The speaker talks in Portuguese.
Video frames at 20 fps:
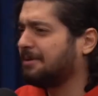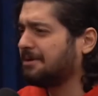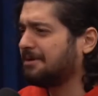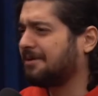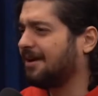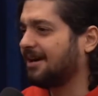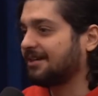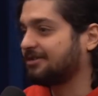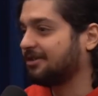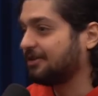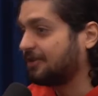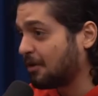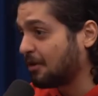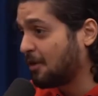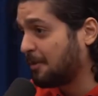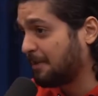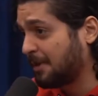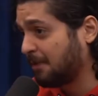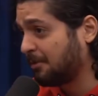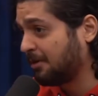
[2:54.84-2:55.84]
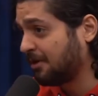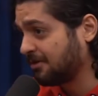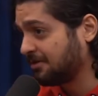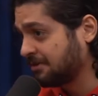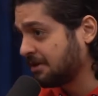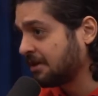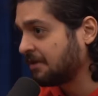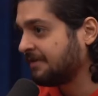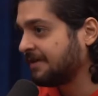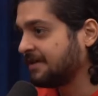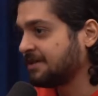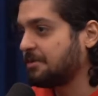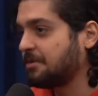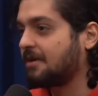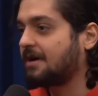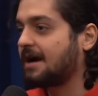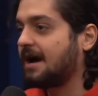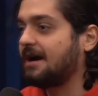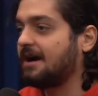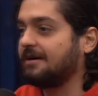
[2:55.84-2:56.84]
gosto. Eu, eu comprei um monociclo e vendi meu
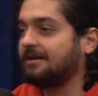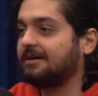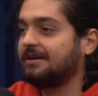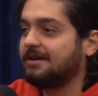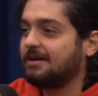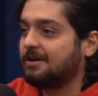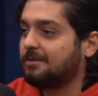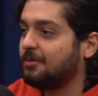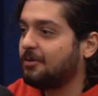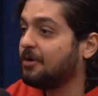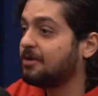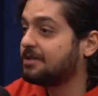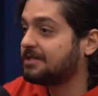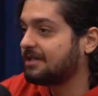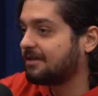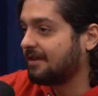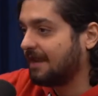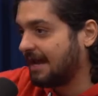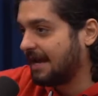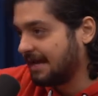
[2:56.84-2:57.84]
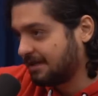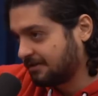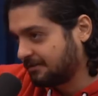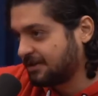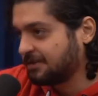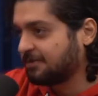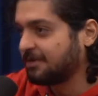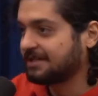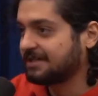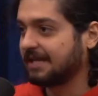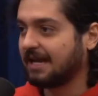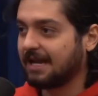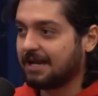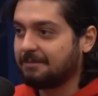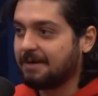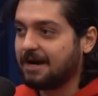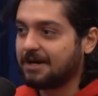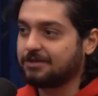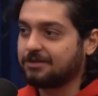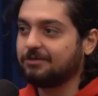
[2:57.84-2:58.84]
carro. monociclo elétrico, vou te mostrar lá
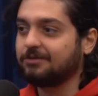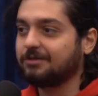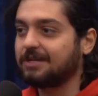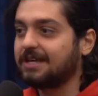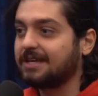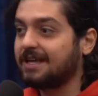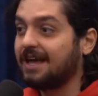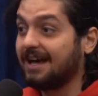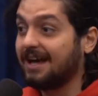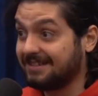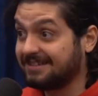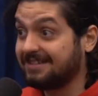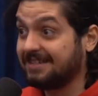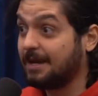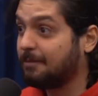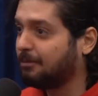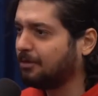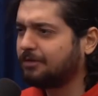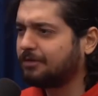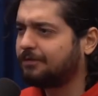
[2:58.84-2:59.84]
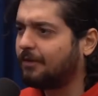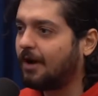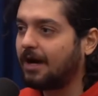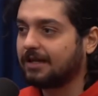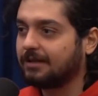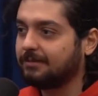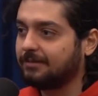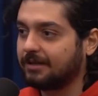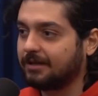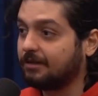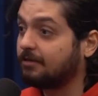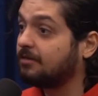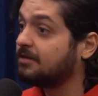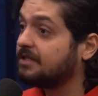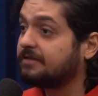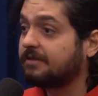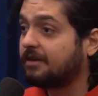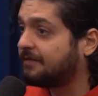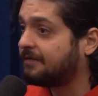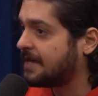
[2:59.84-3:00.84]
embaixo. Um é, é mesmo? Sim, é muito foda, mano.
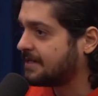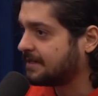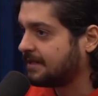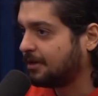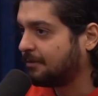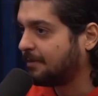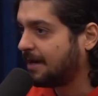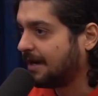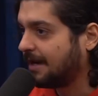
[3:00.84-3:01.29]
Inclusive, não faça nenhuma lei.